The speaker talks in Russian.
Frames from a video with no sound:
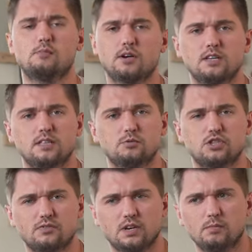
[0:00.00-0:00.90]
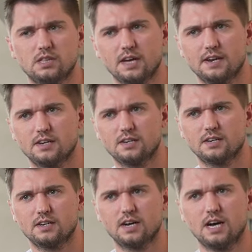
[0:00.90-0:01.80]
добры, напишите в комментариях,
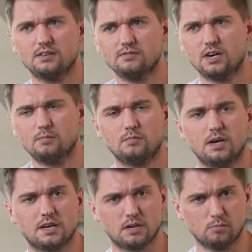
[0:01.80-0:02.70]
как вам моя